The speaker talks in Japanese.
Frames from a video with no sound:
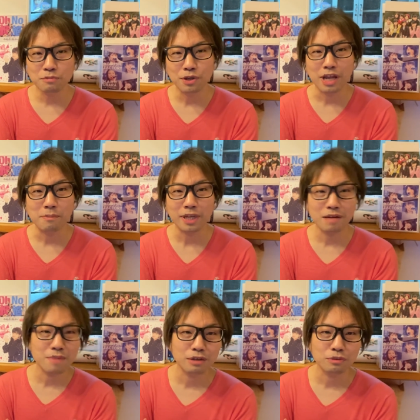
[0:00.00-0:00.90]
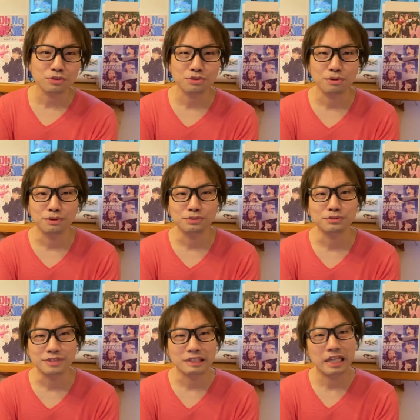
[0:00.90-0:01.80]
生卵
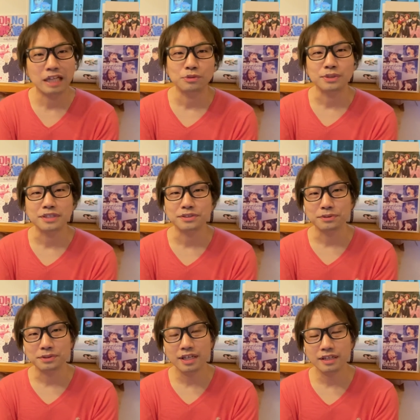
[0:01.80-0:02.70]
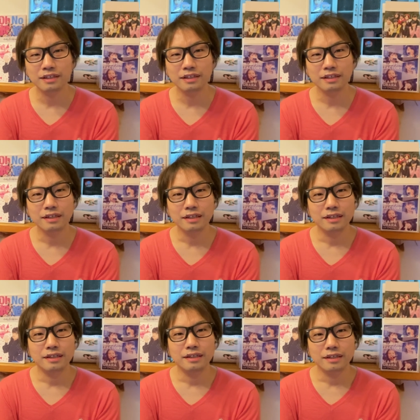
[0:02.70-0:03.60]
ショーなどですよね。
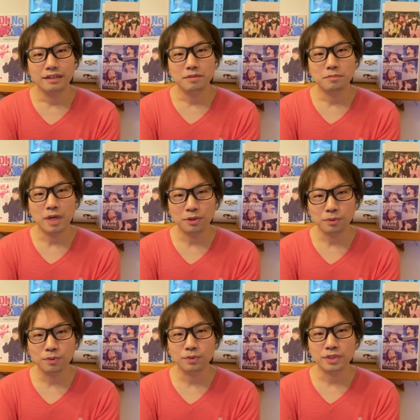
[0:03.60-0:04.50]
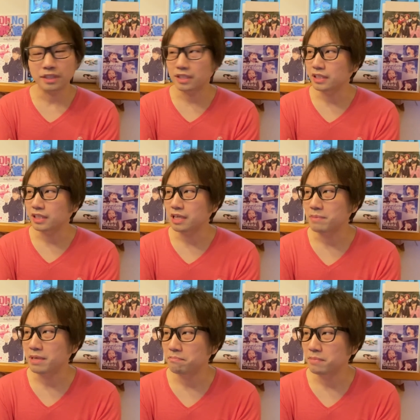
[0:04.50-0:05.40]
まああの頃出ていた
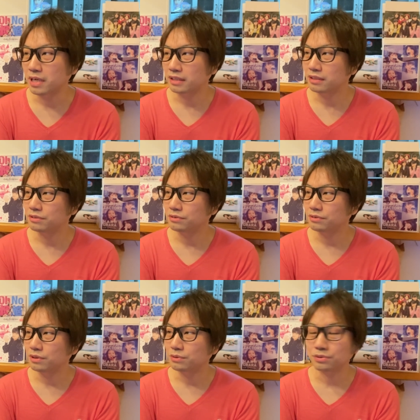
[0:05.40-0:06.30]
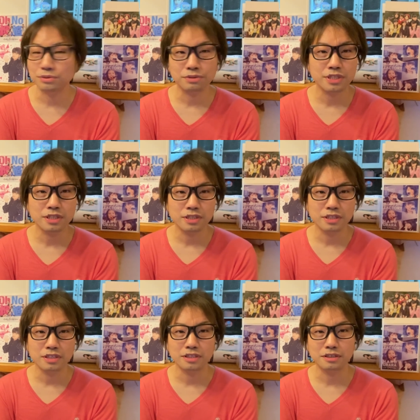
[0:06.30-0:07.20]
メンバーっていうのは恐ろ
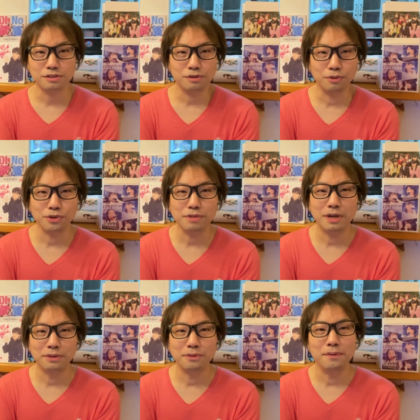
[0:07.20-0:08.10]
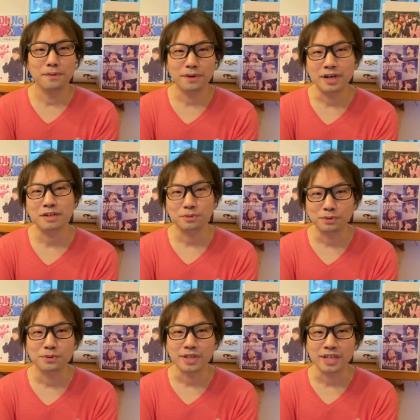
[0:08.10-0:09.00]
しいほど今のハロー
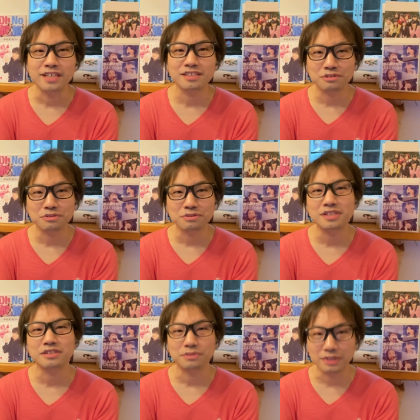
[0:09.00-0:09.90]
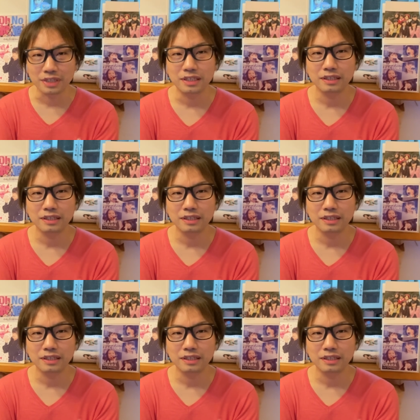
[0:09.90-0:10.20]
のエース級ですよね。